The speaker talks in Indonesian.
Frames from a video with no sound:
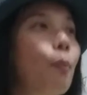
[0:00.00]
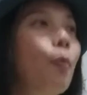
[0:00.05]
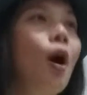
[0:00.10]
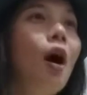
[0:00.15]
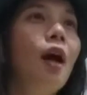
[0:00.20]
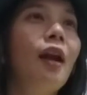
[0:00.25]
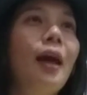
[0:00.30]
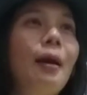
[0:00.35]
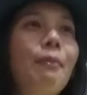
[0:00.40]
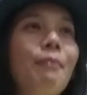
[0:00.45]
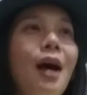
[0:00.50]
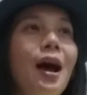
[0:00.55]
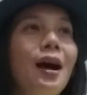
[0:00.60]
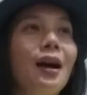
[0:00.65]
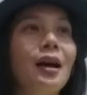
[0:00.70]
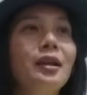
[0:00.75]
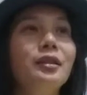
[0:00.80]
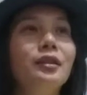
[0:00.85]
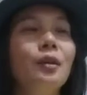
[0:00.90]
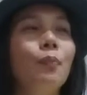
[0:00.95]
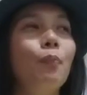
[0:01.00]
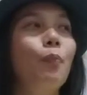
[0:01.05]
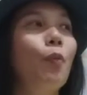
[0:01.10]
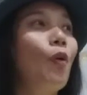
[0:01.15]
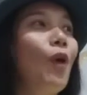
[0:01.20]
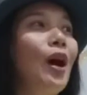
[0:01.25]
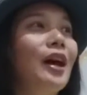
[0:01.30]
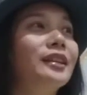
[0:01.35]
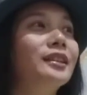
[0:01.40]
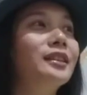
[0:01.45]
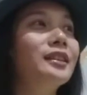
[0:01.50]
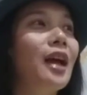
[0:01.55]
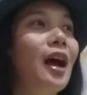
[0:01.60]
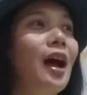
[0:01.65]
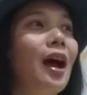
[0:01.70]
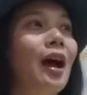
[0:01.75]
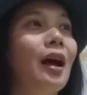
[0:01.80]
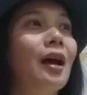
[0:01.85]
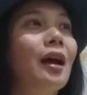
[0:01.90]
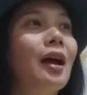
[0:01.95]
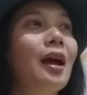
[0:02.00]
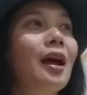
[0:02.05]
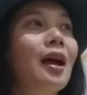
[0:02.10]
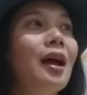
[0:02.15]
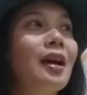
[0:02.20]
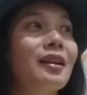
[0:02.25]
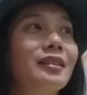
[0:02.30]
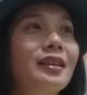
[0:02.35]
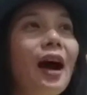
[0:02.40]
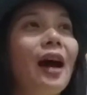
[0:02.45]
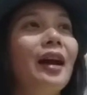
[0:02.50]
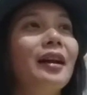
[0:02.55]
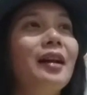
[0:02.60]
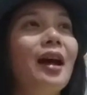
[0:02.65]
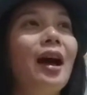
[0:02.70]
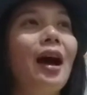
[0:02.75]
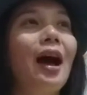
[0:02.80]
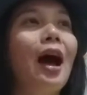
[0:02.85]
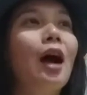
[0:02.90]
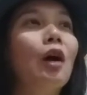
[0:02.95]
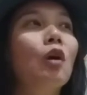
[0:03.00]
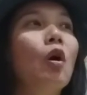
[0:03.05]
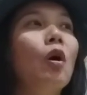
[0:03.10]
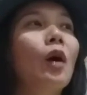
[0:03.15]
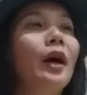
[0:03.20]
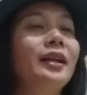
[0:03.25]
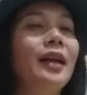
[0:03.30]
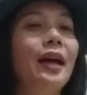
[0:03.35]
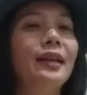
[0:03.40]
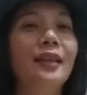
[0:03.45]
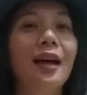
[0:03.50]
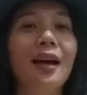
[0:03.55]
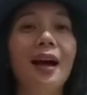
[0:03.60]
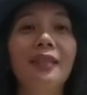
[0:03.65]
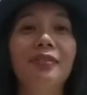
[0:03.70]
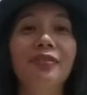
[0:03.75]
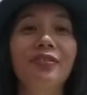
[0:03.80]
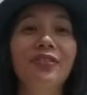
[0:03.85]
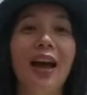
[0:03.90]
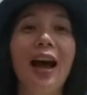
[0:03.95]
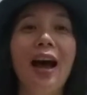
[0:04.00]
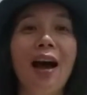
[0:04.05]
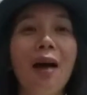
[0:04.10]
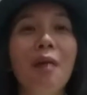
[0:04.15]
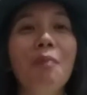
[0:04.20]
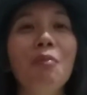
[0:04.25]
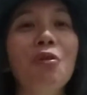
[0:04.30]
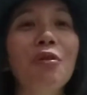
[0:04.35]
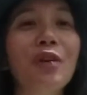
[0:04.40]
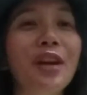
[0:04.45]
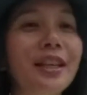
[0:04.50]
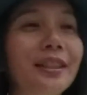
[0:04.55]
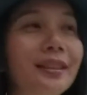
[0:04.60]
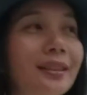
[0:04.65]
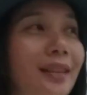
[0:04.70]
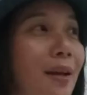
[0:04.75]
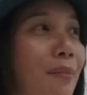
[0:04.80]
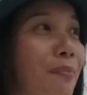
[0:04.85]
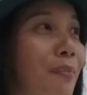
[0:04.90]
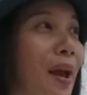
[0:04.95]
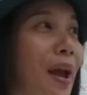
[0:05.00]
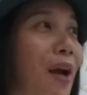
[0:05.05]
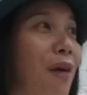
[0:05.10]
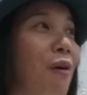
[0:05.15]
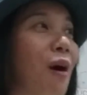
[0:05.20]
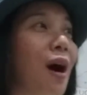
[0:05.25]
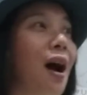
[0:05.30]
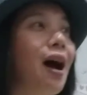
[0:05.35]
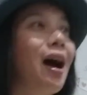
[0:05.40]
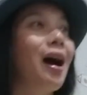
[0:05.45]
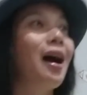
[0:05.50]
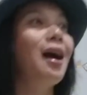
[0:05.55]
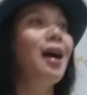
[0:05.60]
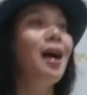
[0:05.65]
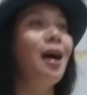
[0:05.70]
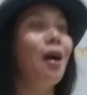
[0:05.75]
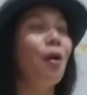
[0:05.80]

boleh makan sepuasnya. Karena aku kedatangan tamu istimewa